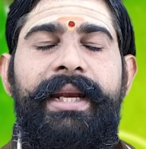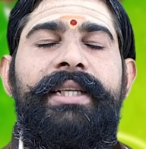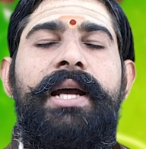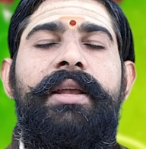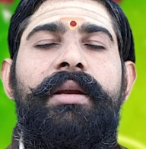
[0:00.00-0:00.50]

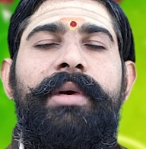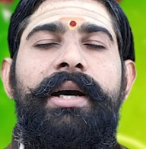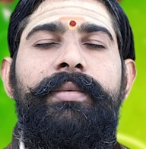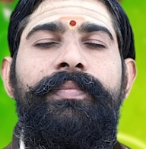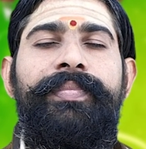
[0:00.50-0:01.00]
గణేశాయ నమ
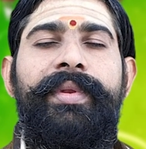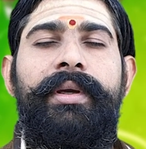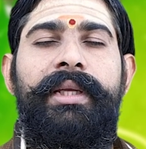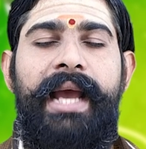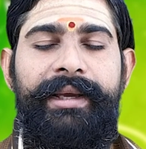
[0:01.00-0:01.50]

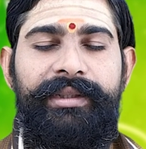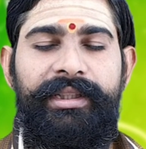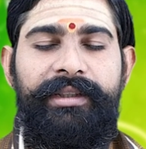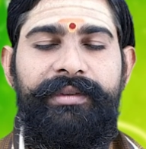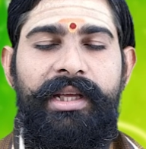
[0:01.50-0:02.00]

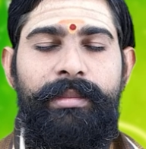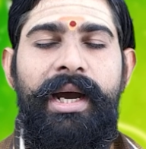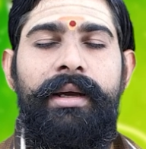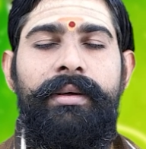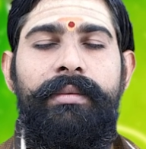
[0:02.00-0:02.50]
గాయత్రీదేవి నమ
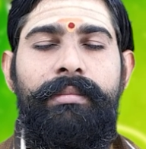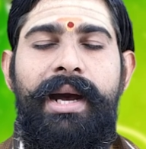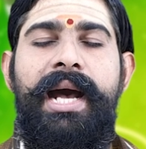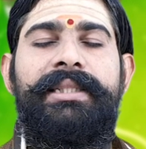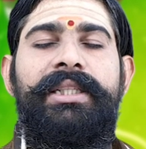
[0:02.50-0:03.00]

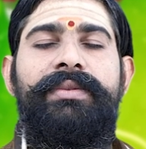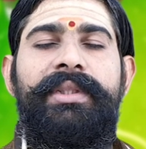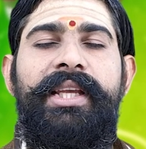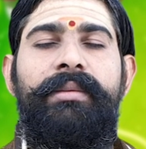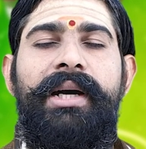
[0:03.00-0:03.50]

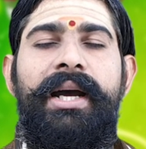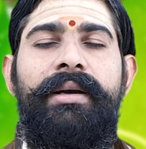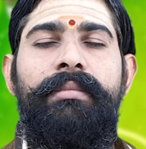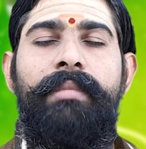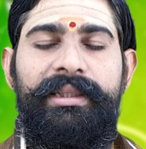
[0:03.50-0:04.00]
మహాసరస్వతి నమ
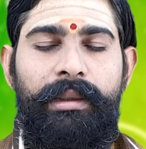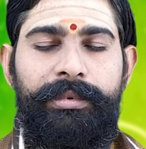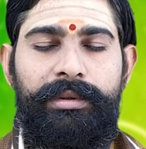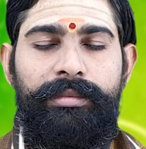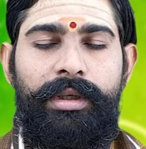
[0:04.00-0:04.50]

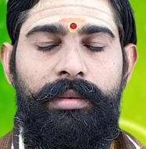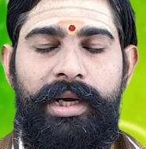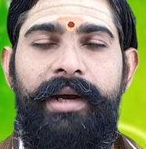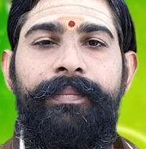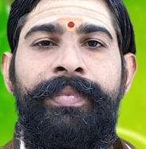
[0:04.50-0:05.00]
మాతాపితృభ్యో
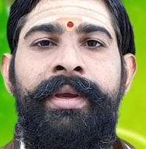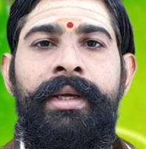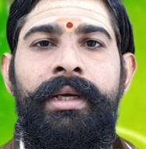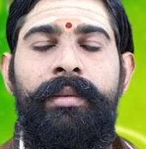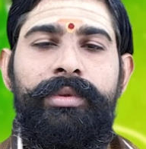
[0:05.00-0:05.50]
నమ
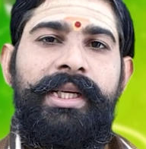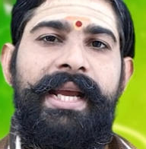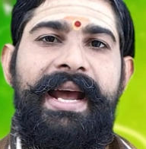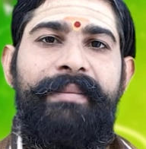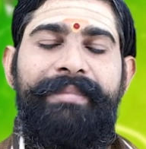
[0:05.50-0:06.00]

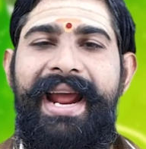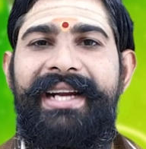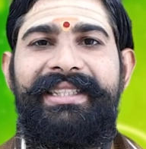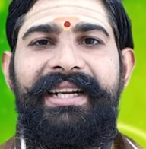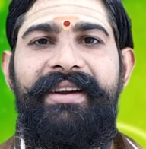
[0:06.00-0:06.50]
ముందుగా
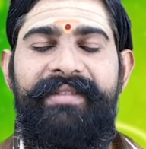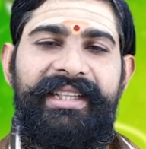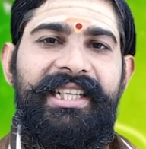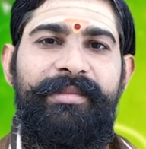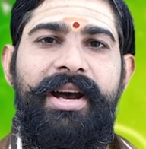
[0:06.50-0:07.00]
ప్రేక్షక
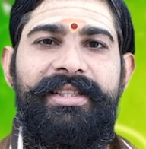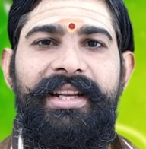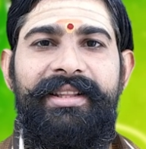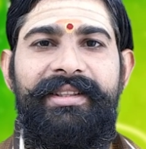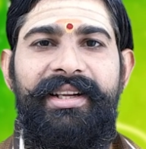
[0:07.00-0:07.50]
వీక్షణ
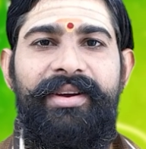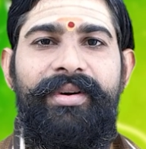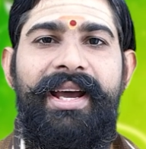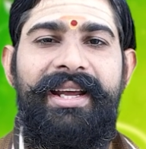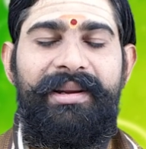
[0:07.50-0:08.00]
మహాశీలందరికీ
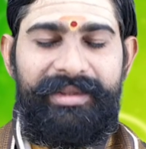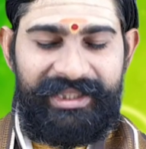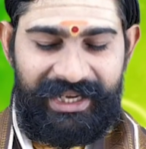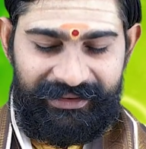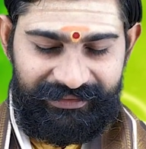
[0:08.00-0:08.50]
కూడా
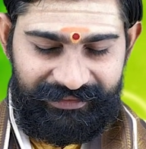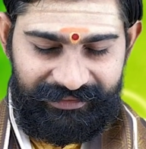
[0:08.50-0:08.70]
నమస్కారం